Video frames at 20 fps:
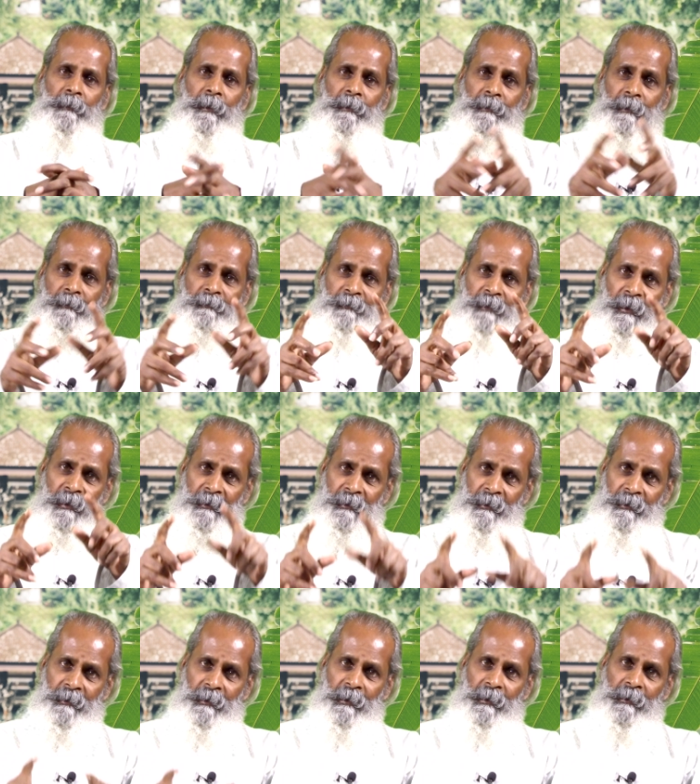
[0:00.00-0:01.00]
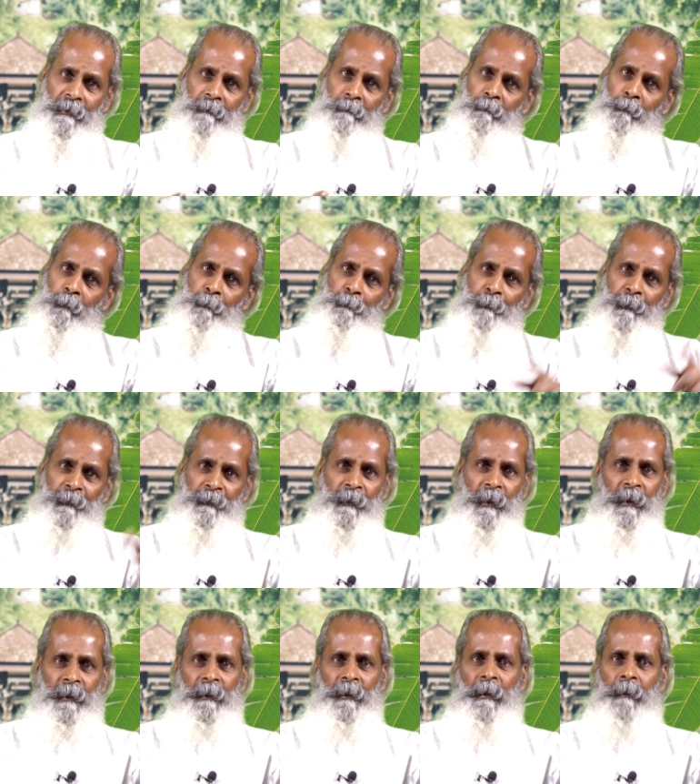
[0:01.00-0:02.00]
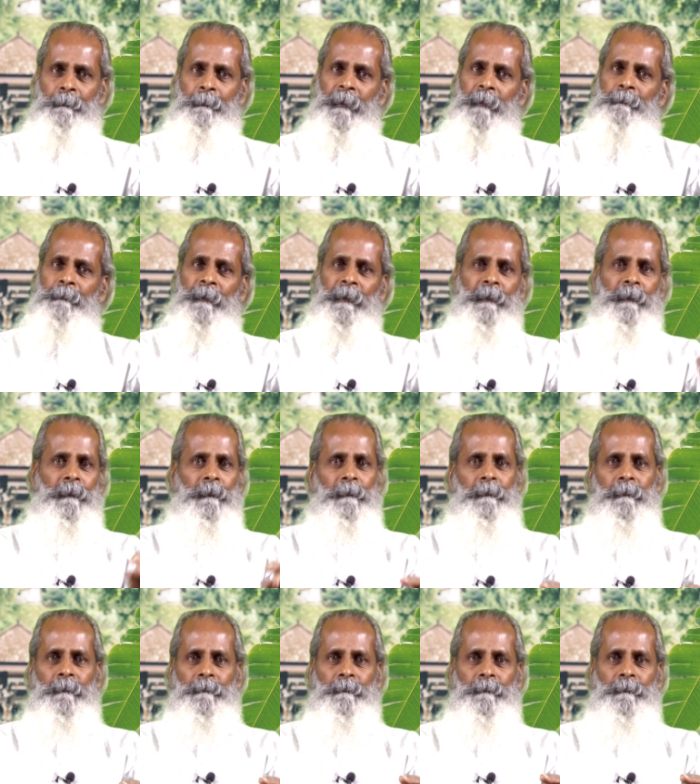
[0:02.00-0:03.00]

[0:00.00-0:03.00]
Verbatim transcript: அந்த தண்ணீரில் இருக்கும் உப்புத்தானே அப்படி படுகிறது